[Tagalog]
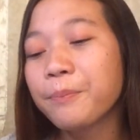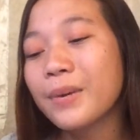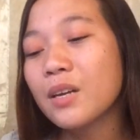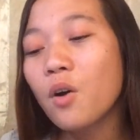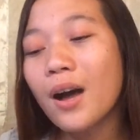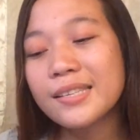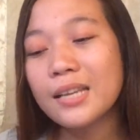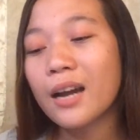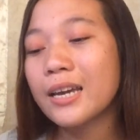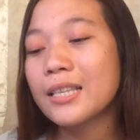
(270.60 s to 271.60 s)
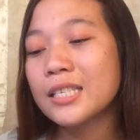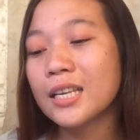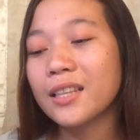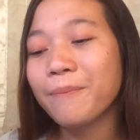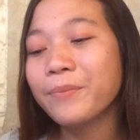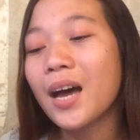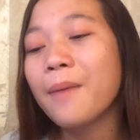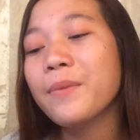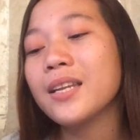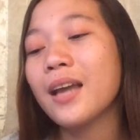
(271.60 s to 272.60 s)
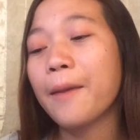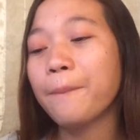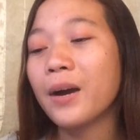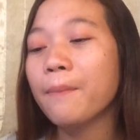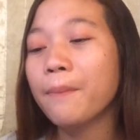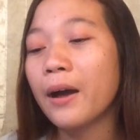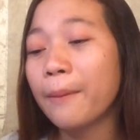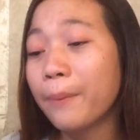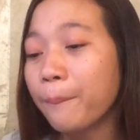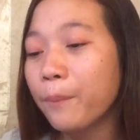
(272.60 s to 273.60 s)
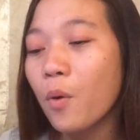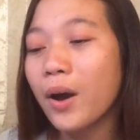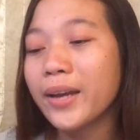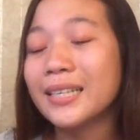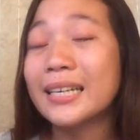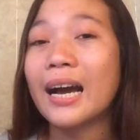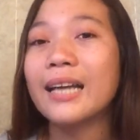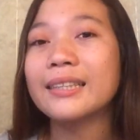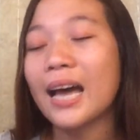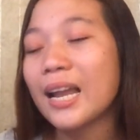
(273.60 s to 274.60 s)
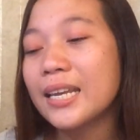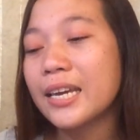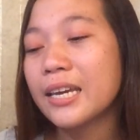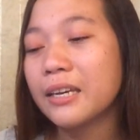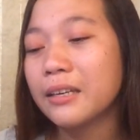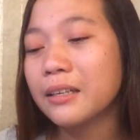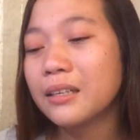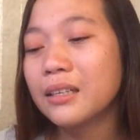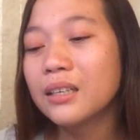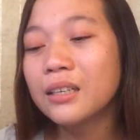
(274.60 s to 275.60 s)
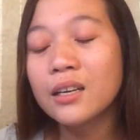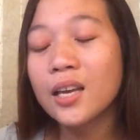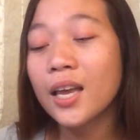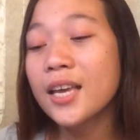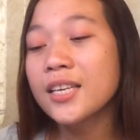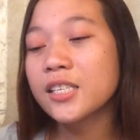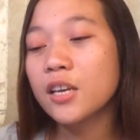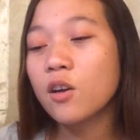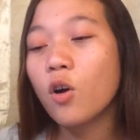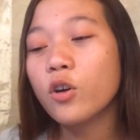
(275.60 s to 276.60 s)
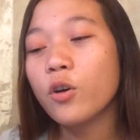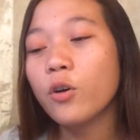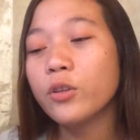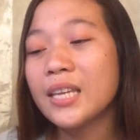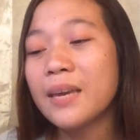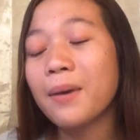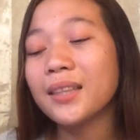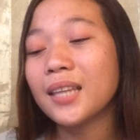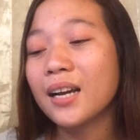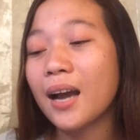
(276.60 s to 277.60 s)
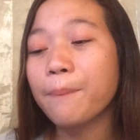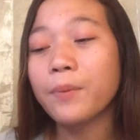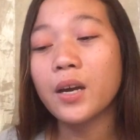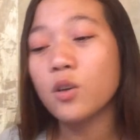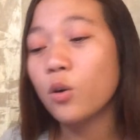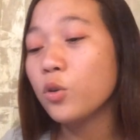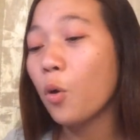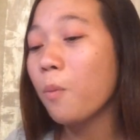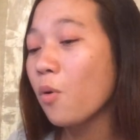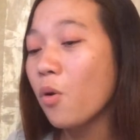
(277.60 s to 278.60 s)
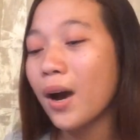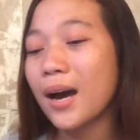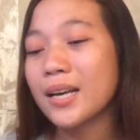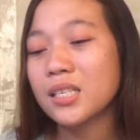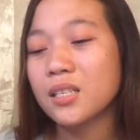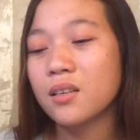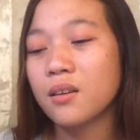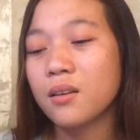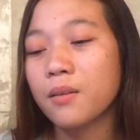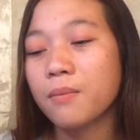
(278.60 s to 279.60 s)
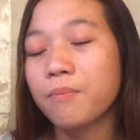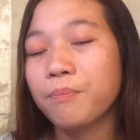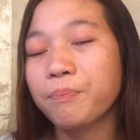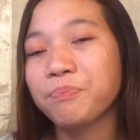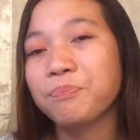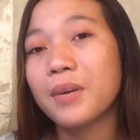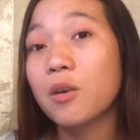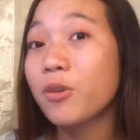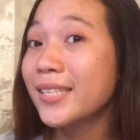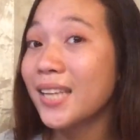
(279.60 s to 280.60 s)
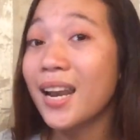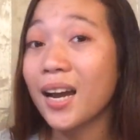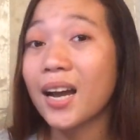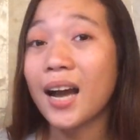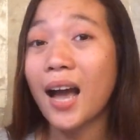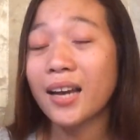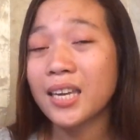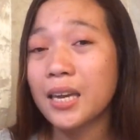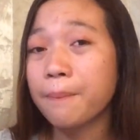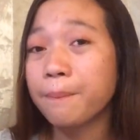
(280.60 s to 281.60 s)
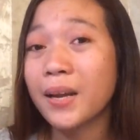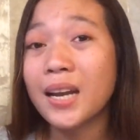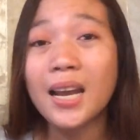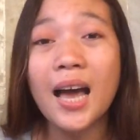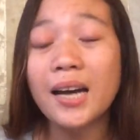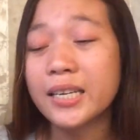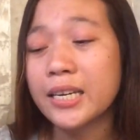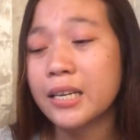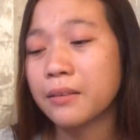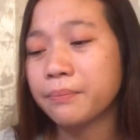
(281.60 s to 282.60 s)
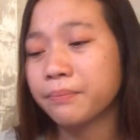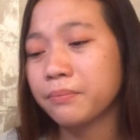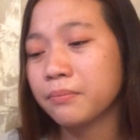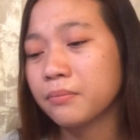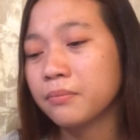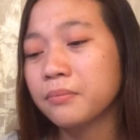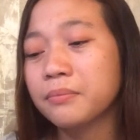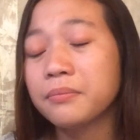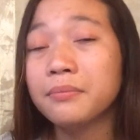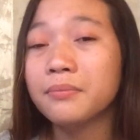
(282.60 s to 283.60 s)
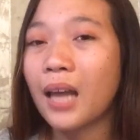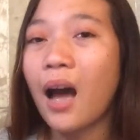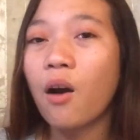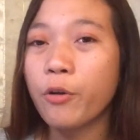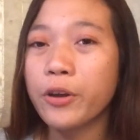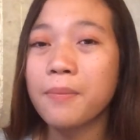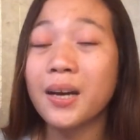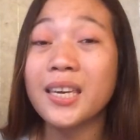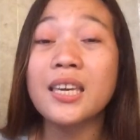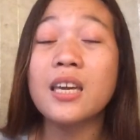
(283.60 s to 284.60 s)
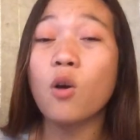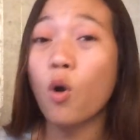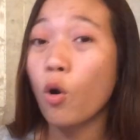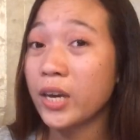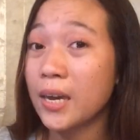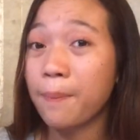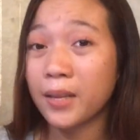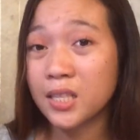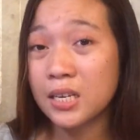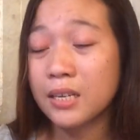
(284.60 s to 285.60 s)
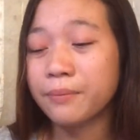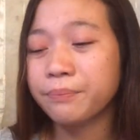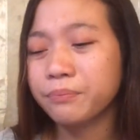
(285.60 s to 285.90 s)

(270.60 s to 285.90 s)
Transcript: Pero ang sakit sa damdamin ay panghabang buhay na nakatali. Siguro di matanggap ngayon o bukas. Pero isa lang ang aking panalangin na ako'y magiging okay pa din.